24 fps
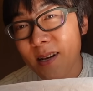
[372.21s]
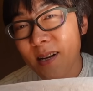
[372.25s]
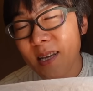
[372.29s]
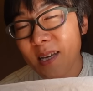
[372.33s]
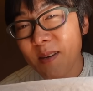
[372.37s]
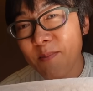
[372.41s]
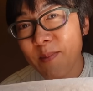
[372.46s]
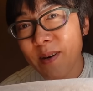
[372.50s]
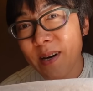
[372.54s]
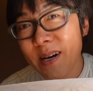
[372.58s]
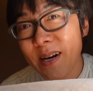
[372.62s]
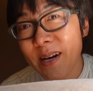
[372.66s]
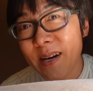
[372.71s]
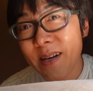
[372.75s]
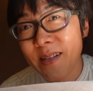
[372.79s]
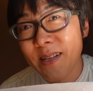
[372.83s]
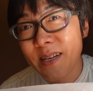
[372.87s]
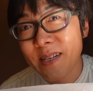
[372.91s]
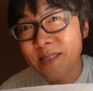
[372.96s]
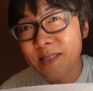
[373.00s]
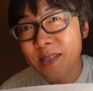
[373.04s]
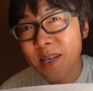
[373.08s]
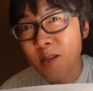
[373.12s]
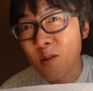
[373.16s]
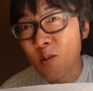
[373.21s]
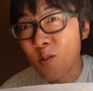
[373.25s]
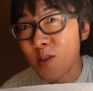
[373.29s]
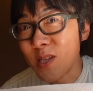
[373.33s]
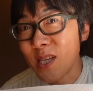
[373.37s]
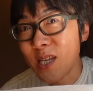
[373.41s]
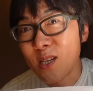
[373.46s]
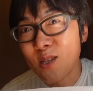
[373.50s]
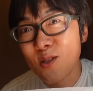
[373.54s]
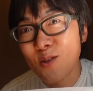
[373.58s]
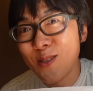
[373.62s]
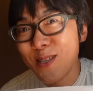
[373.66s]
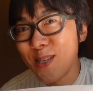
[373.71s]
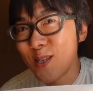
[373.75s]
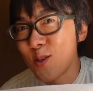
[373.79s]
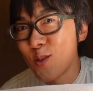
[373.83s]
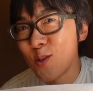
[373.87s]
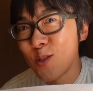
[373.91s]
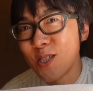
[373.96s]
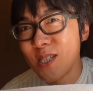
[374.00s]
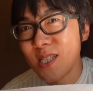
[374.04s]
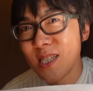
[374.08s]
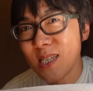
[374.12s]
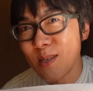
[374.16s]
たり前ですけど肉
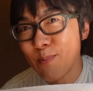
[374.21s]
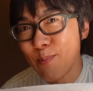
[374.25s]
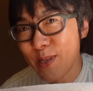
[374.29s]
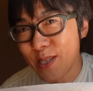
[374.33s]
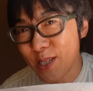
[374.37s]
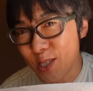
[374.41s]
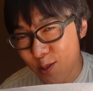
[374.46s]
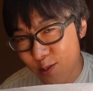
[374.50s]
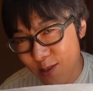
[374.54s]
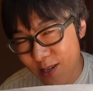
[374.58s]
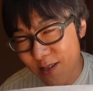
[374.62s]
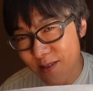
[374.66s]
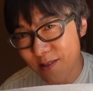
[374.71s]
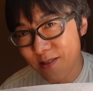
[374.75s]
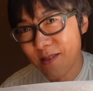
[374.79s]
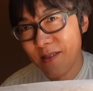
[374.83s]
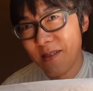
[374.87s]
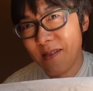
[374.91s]
肉しいビジュアル。